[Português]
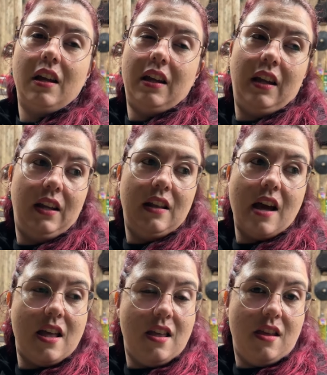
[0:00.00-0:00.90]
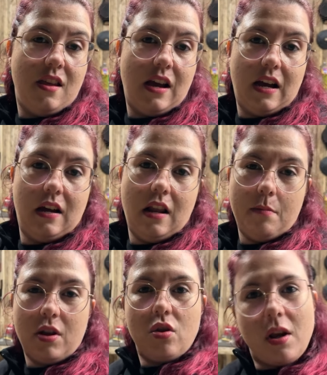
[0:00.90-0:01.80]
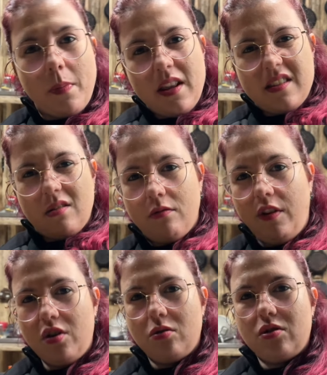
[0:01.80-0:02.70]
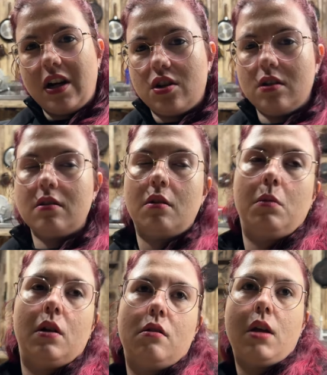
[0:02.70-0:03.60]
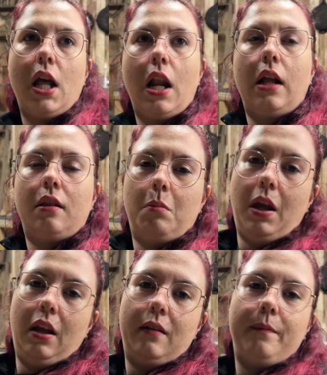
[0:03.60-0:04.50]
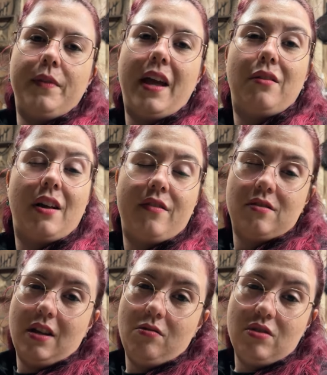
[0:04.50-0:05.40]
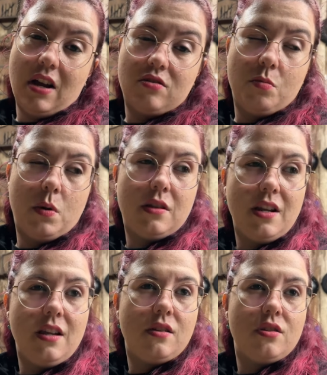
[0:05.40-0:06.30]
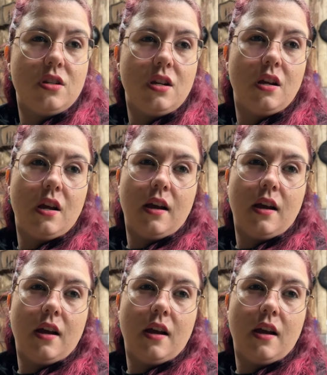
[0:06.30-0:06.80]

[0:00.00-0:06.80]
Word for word: E daí a labradora apareceu no vídeo do jardim, se eu não me engano, é ela lá também. Daí eu tava, eu e o Thiago super triste.